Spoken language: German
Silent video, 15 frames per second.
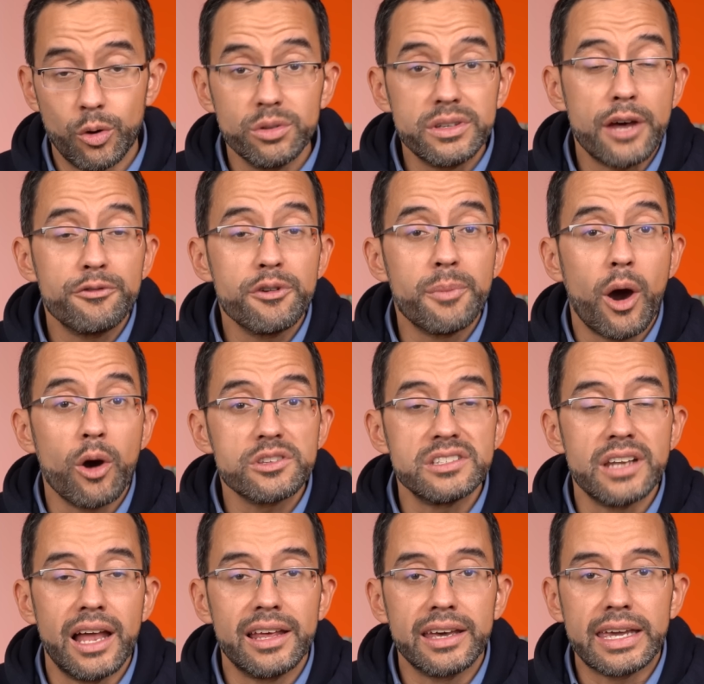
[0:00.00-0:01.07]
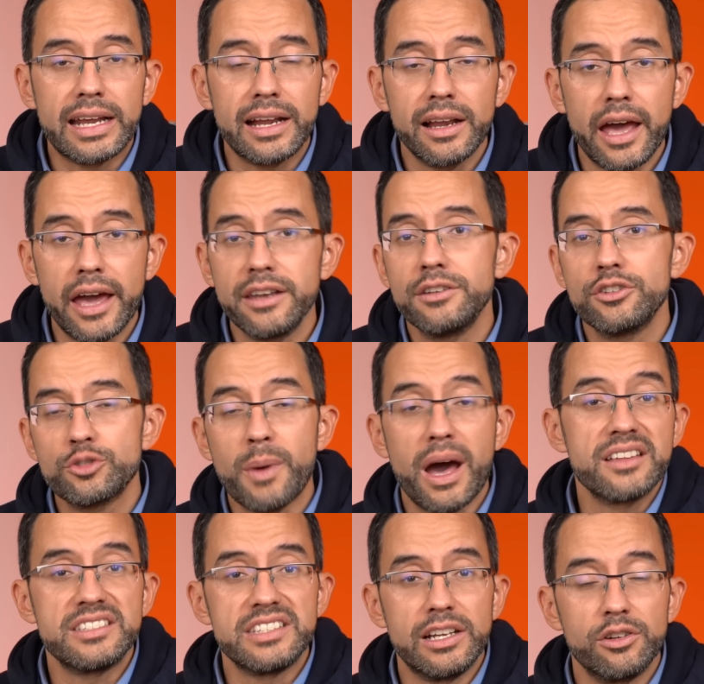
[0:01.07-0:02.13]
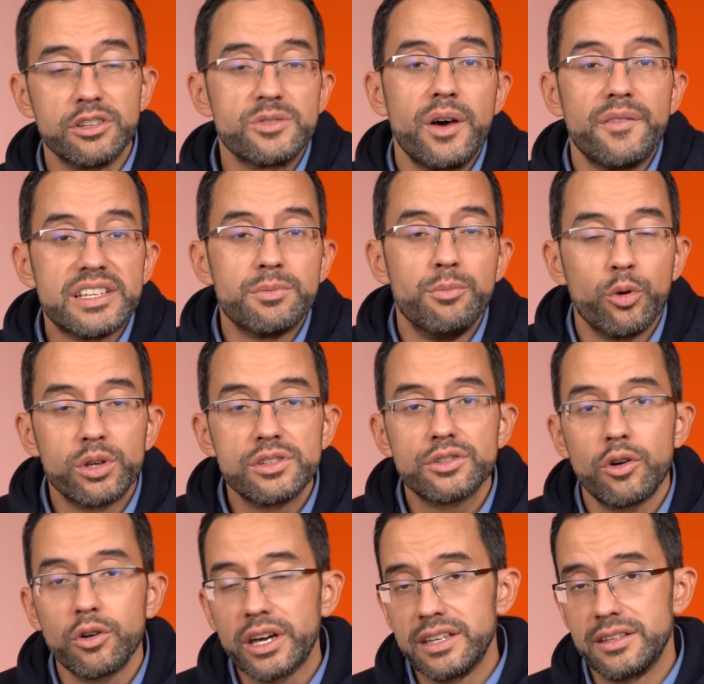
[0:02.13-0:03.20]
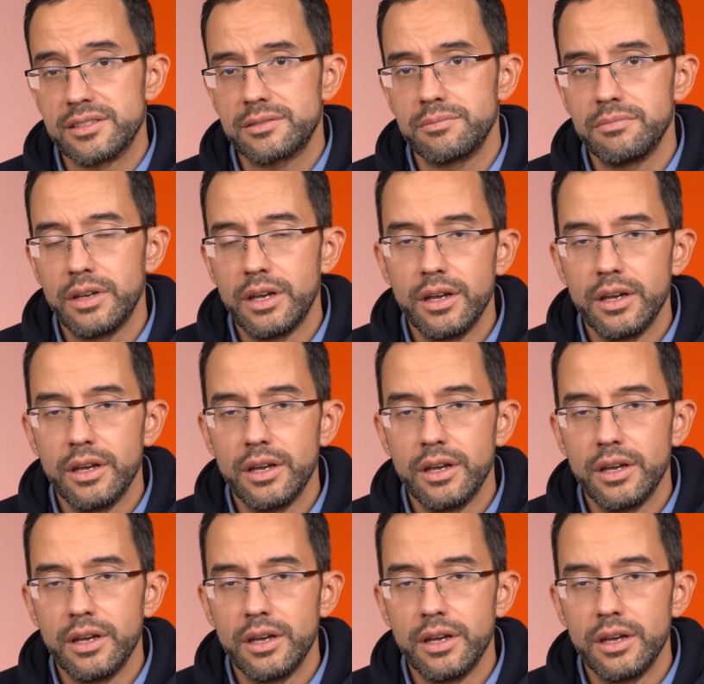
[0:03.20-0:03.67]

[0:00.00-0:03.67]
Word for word: Und dafür braucht es in aller Regel ein Sparziel, und zwar was möglichst Konkretes.